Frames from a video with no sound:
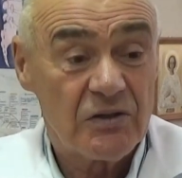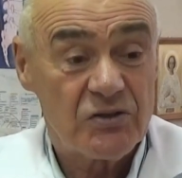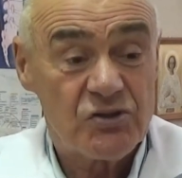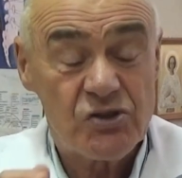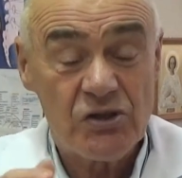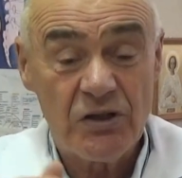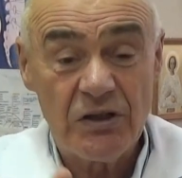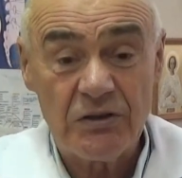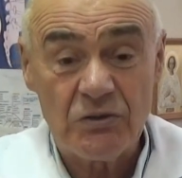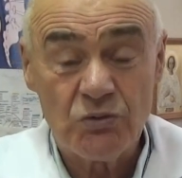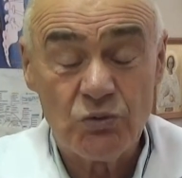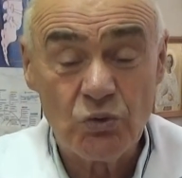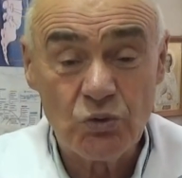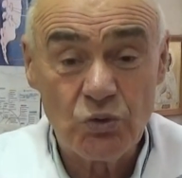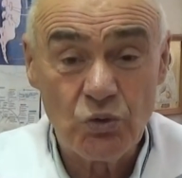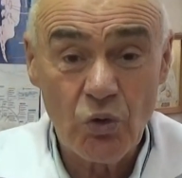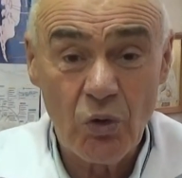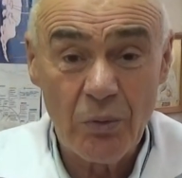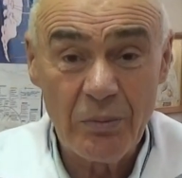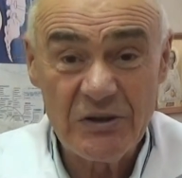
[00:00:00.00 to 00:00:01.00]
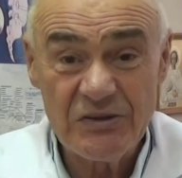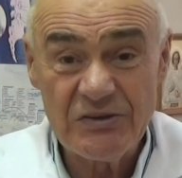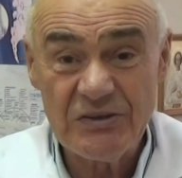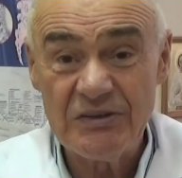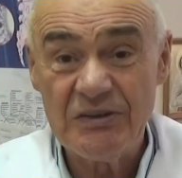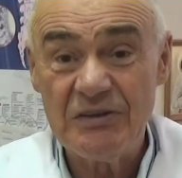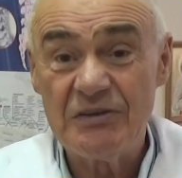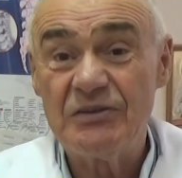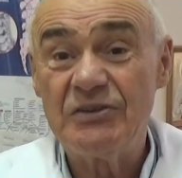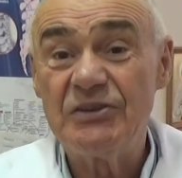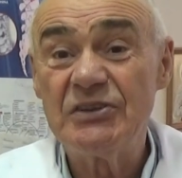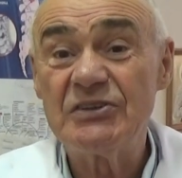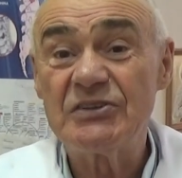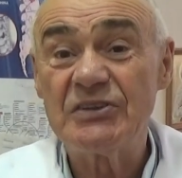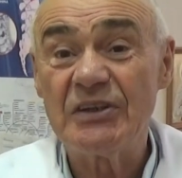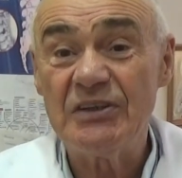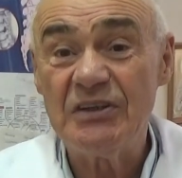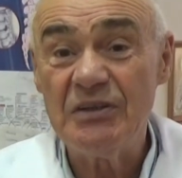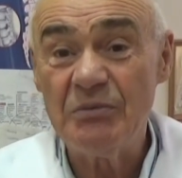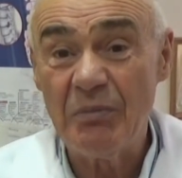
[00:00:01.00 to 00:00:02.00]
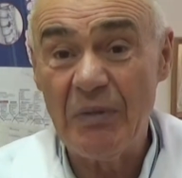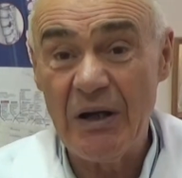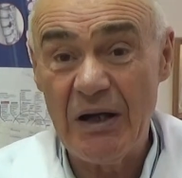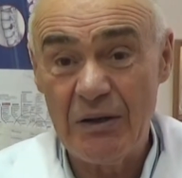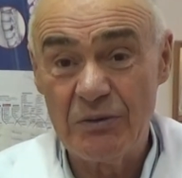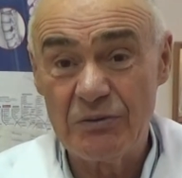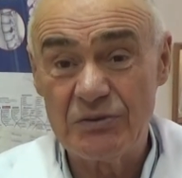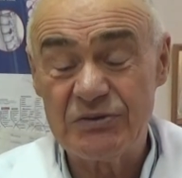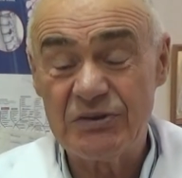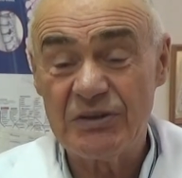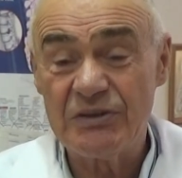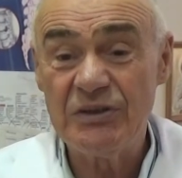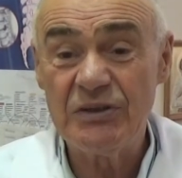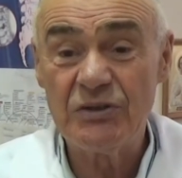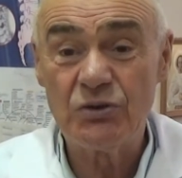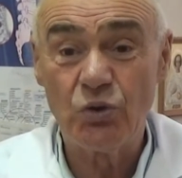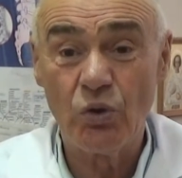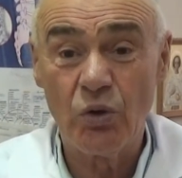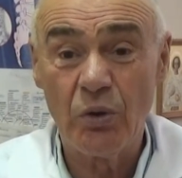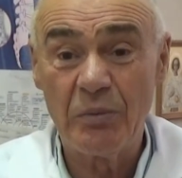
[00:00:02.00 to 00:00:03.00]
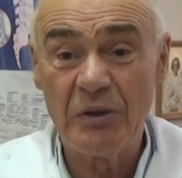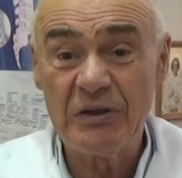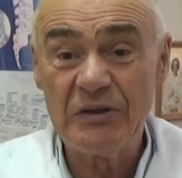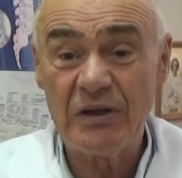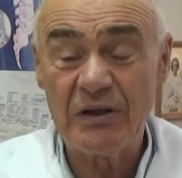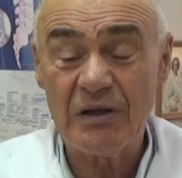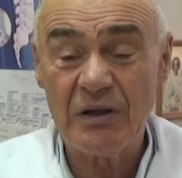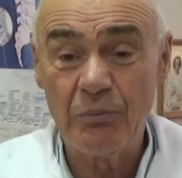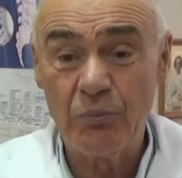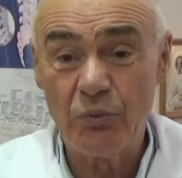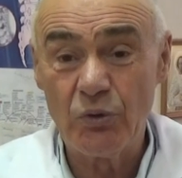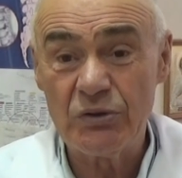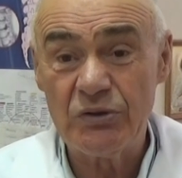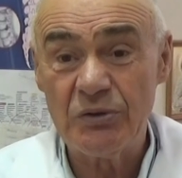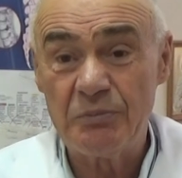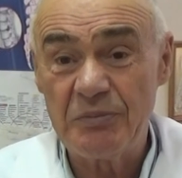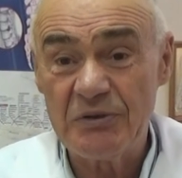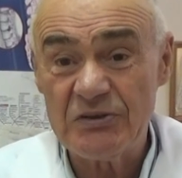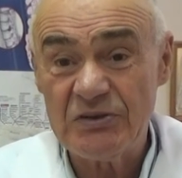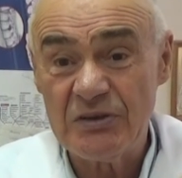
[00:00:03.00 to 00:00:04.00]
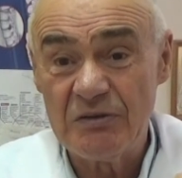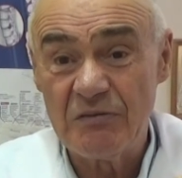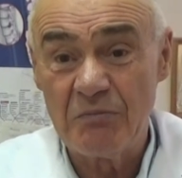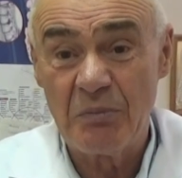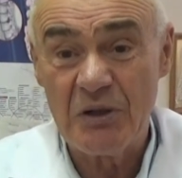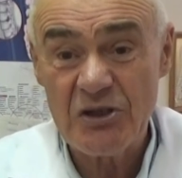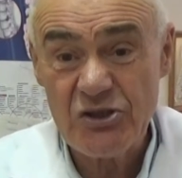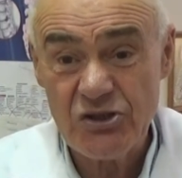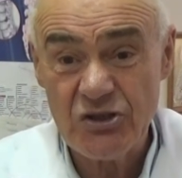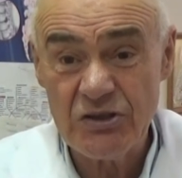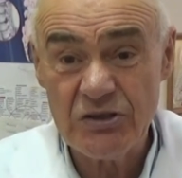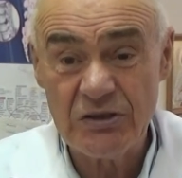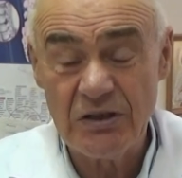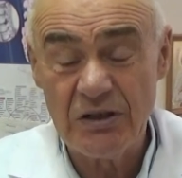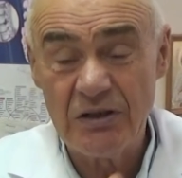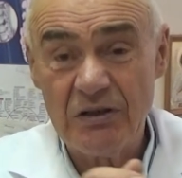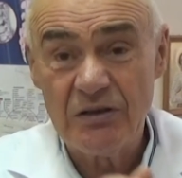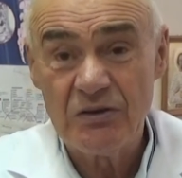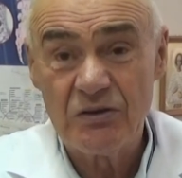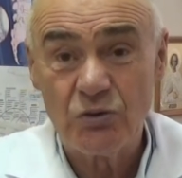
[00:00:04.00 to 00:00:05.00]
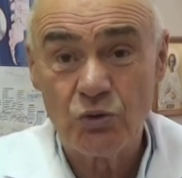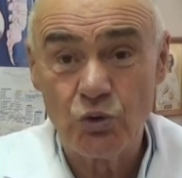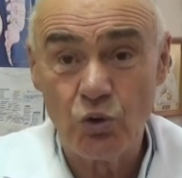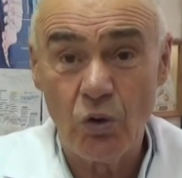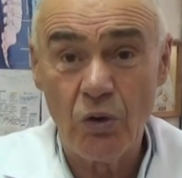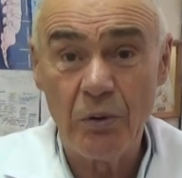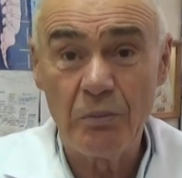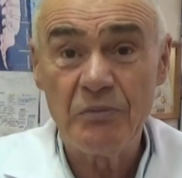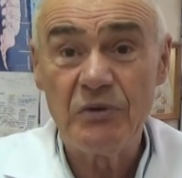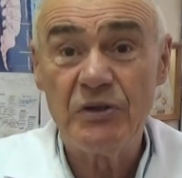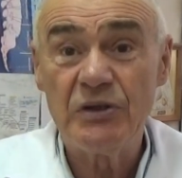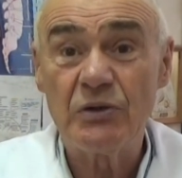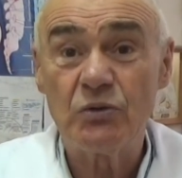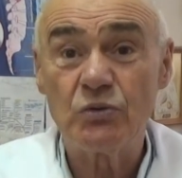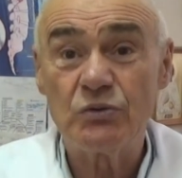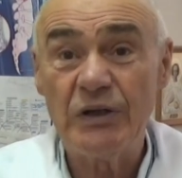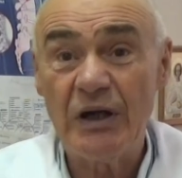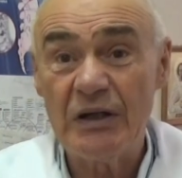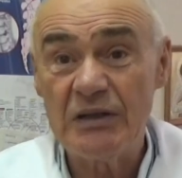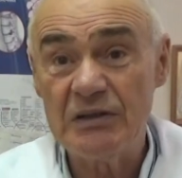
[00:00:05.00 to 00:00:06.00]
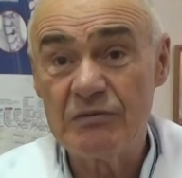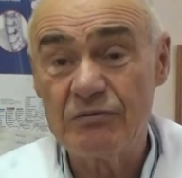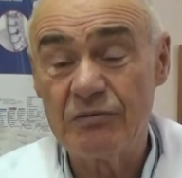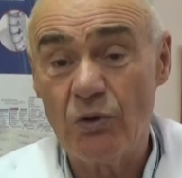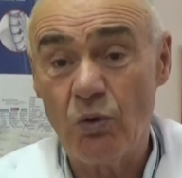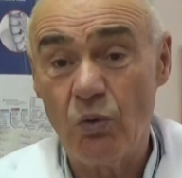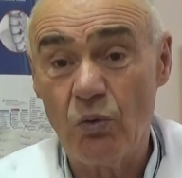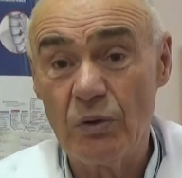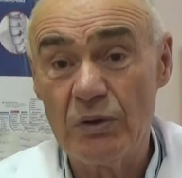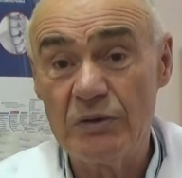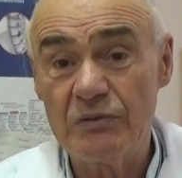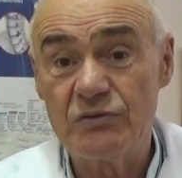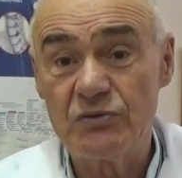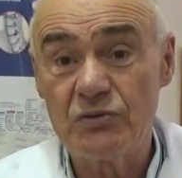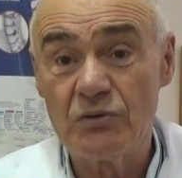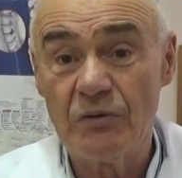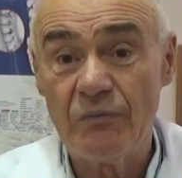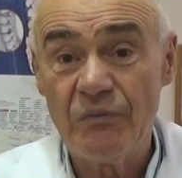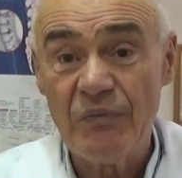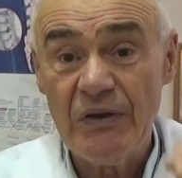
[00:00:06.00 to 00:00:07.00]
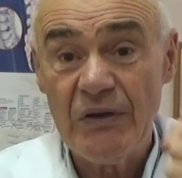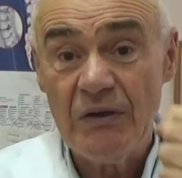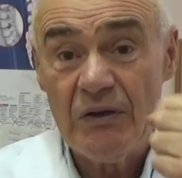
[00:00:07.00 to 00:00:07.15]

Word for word: Человек, ну, дома за не занимаются, не дома, на работе, постоянно. машина, дом, никуда не выходит, все.